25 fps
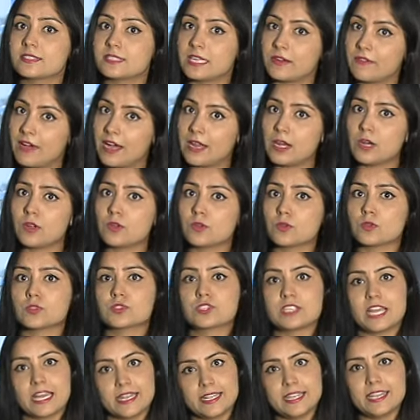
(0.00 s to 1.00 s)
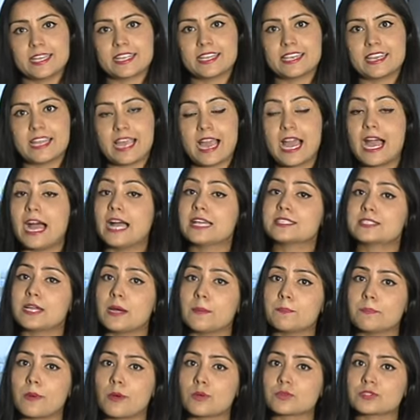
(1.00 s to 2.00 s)
सवाल को जानने के लिए आज
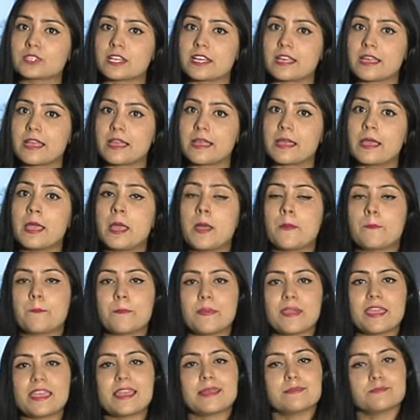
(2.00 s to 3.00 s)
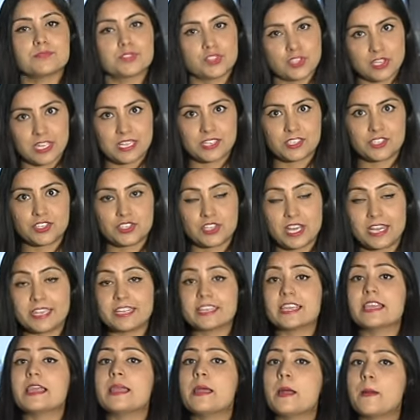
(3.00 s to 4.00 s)
हम पहुंचे हैं पीएमसीएच यानी
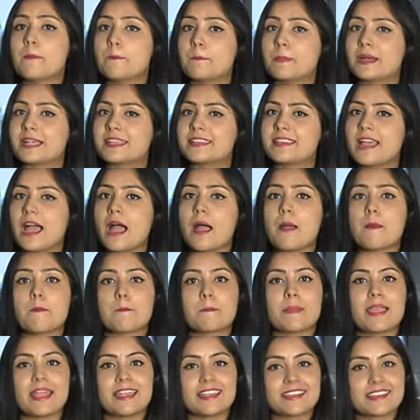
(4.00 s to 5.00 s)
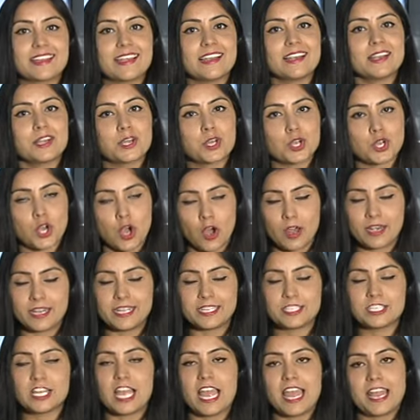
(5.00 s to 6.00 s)
कि पटना मेडिकल
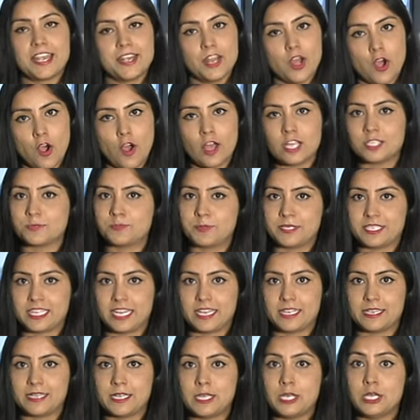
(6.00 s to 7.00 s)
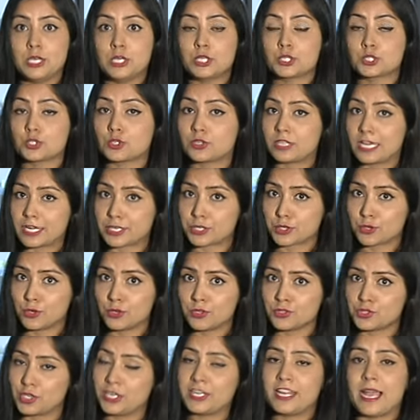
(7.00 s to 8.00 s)
कॉलेज एंड हॉस्पिटल तो दर्शकों
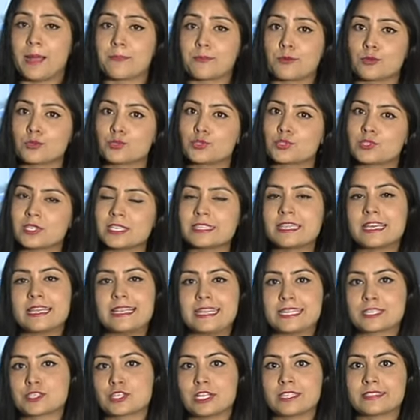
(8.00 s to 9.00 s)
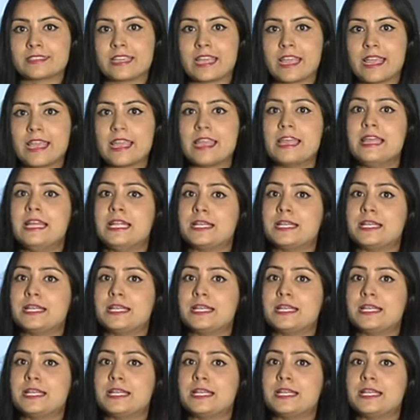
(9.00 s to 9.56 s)
चलिए आपको सीधे ले चलते हैं